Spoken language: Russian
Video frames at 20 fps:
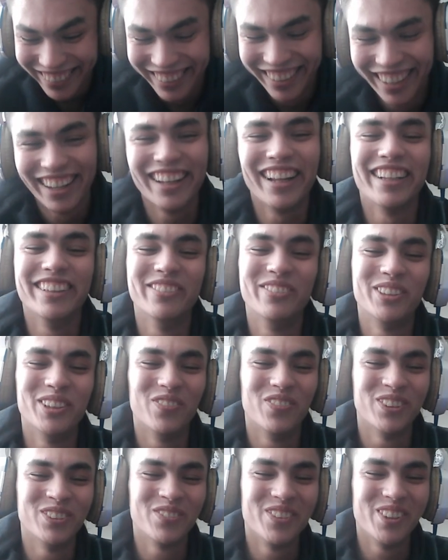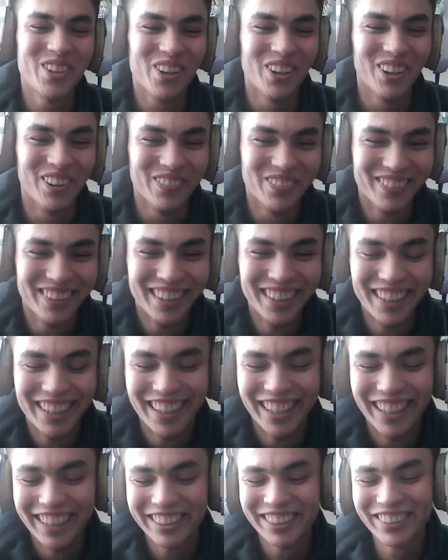Ладно, все, без приколов.
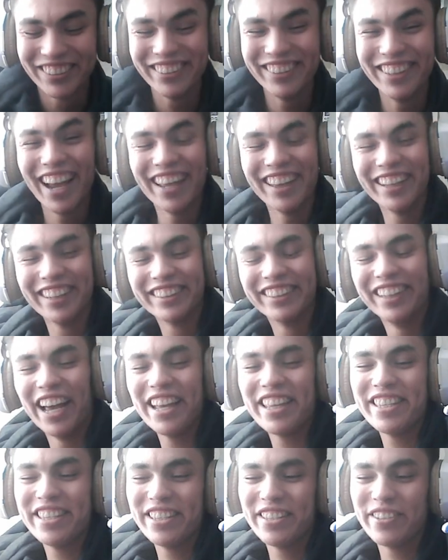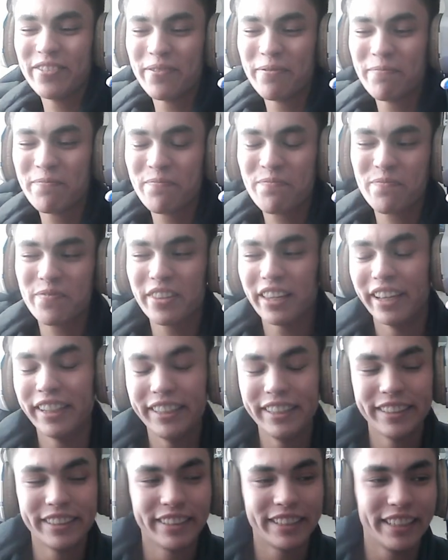Что-то я иногда
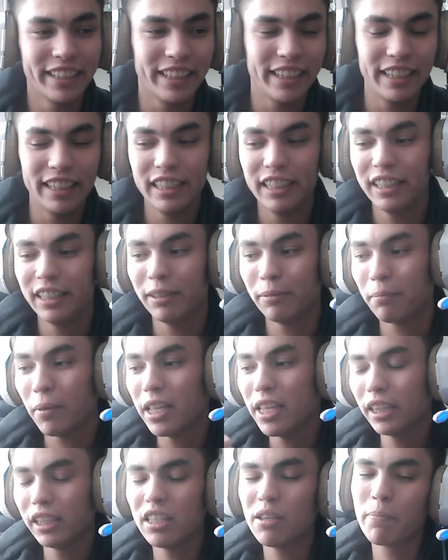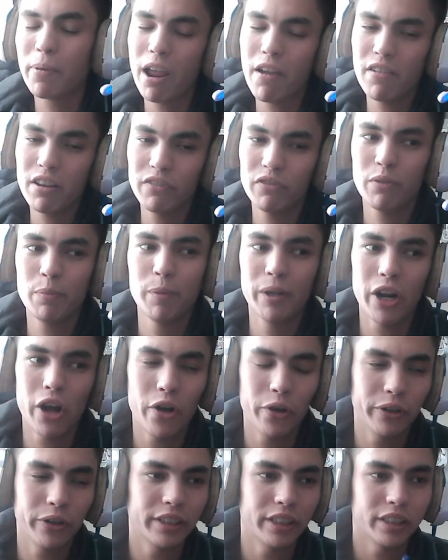риски и монеты неправильно
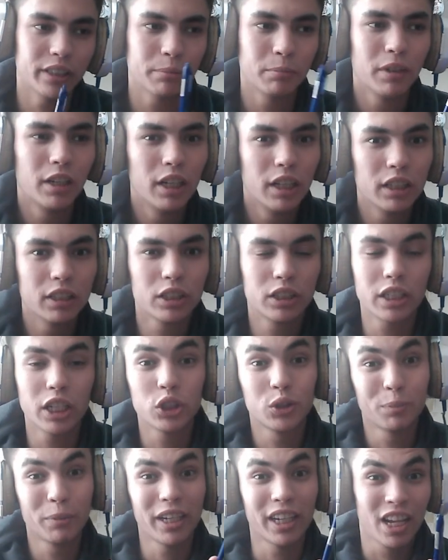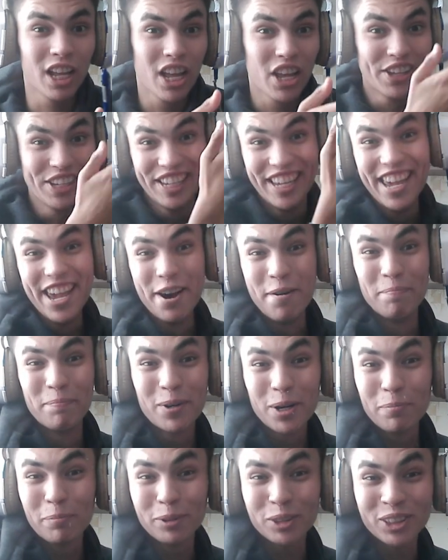выбираю, когда там, скажем так, днем
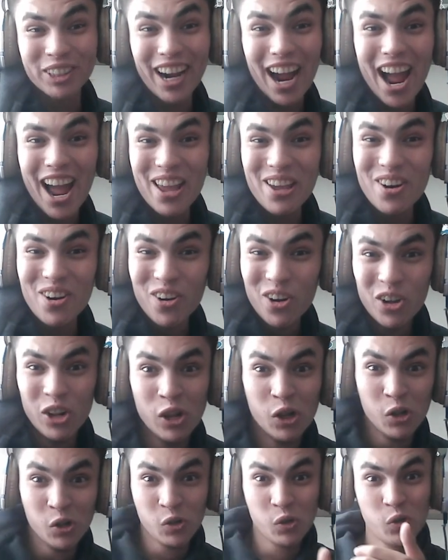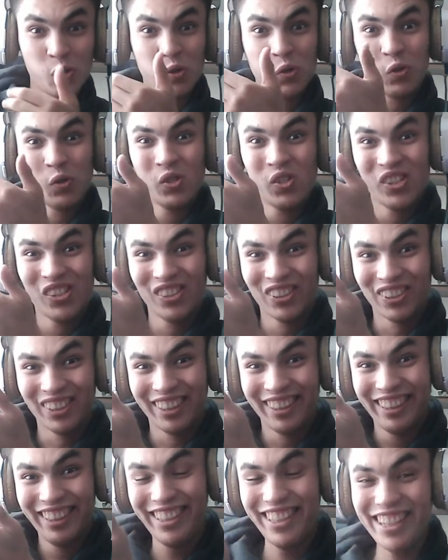пропускаю
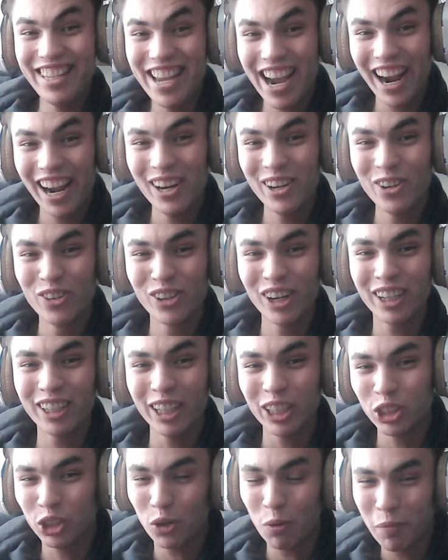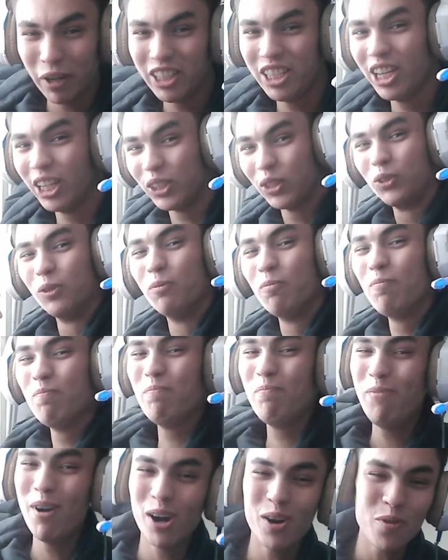гениальную какашку монету,
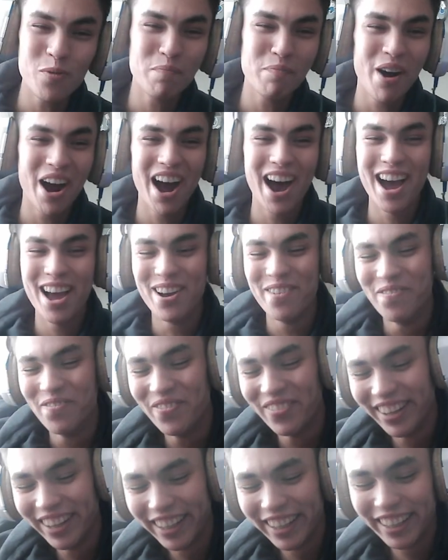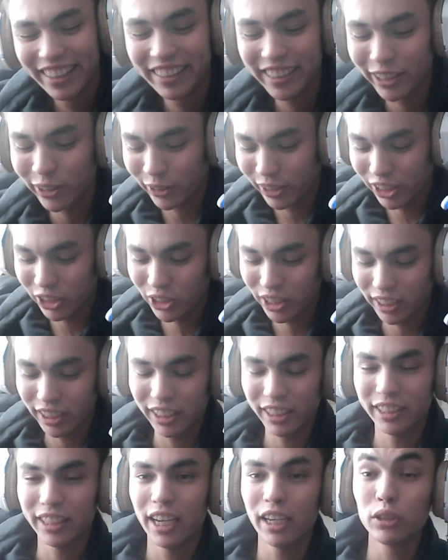покупаем. Не, ну, конечно, это
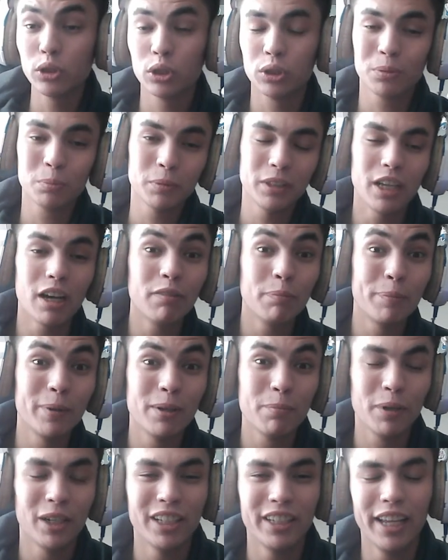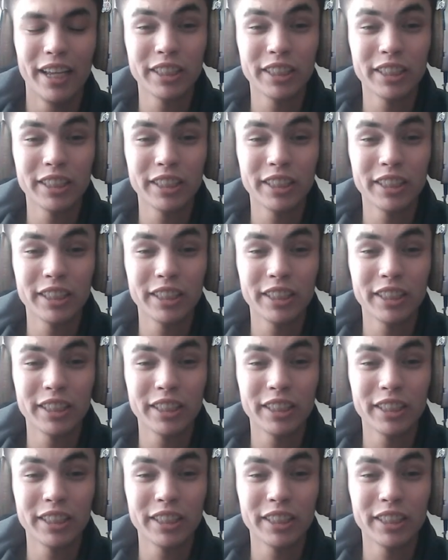не так, то есть у меня в прибыли, я